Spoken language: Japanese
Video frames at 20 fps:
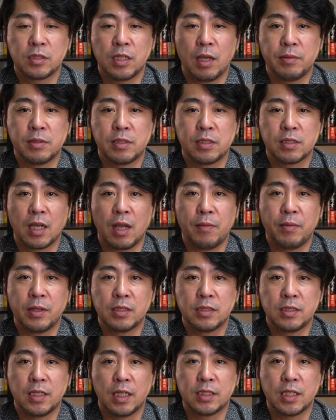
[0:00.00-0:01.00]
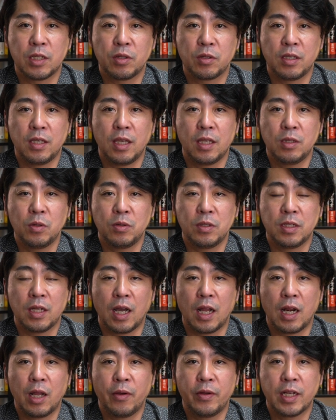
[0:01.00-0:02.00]
のサービス使えばですね、ちゃんと期限通りに
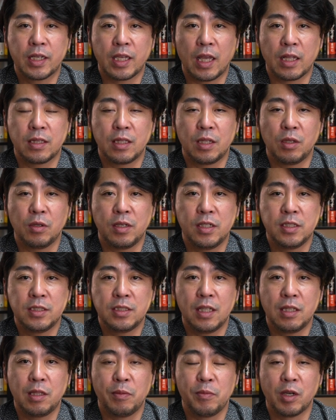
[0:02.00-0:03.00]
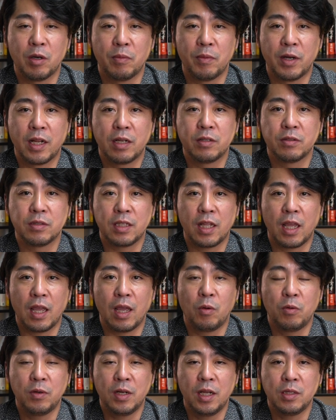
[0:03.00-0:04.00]
払わなきゃっていうインセンティブが生まれるん
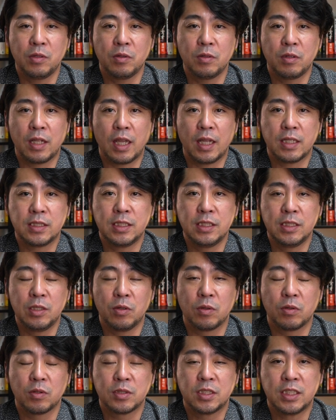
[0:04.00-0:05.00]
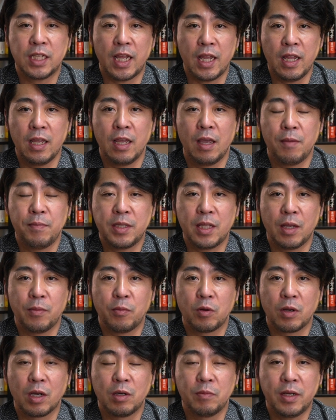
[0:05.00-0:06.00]
で、オーナーにとって賃料の遅延みたい
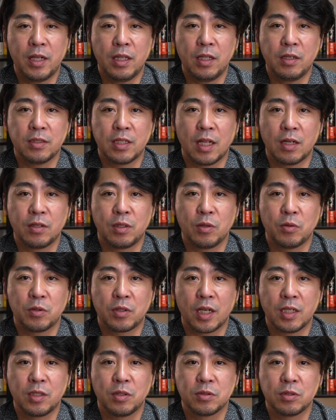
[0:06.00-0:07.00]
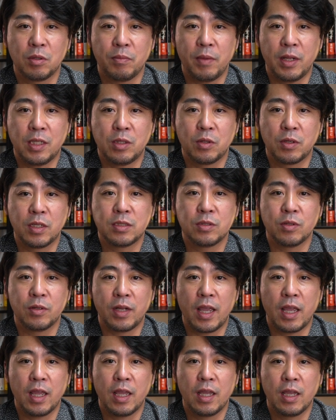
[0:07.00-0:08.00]
なものが生まれにくくなるってことが一つのメリットですよ
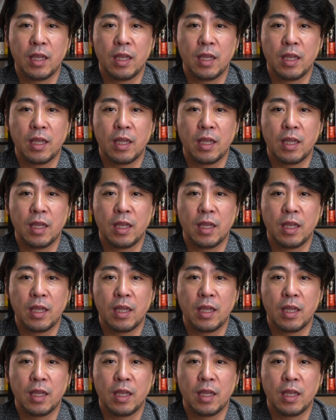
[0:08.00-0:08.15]
ね。